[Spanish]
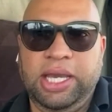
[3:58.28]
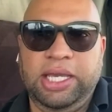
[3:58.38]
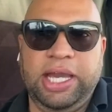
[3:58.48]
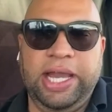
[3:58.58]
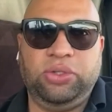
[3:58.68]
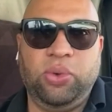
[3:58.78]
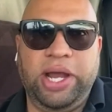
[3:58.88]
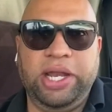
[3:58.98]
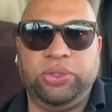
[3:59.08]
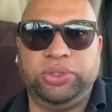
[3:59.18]
Y ahí tú
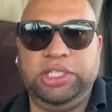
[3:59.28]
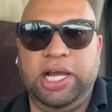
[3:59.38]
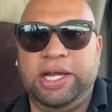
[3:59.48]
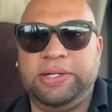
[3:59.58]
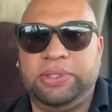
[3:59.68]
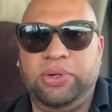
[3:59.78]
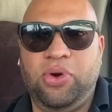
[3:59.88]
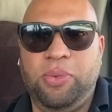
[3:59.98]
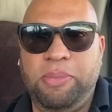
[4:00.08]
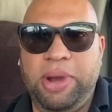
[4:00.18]
vas a negociar
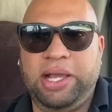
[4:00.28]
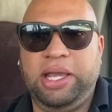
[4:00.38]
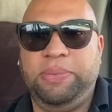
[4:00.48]
Lo más que